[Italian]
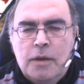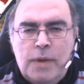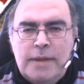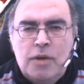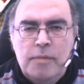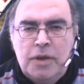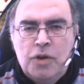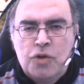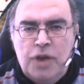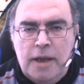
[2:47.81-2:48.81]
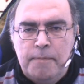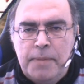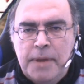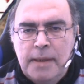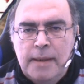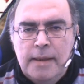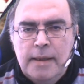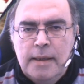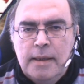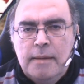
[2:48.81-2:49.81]
Questo microchip
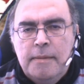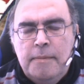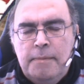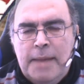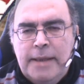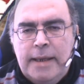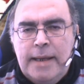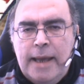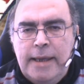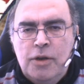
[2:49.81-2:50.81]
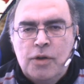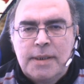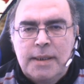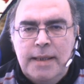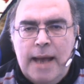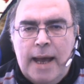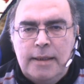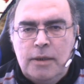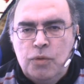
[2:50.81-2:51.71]
manderà i nostri dati,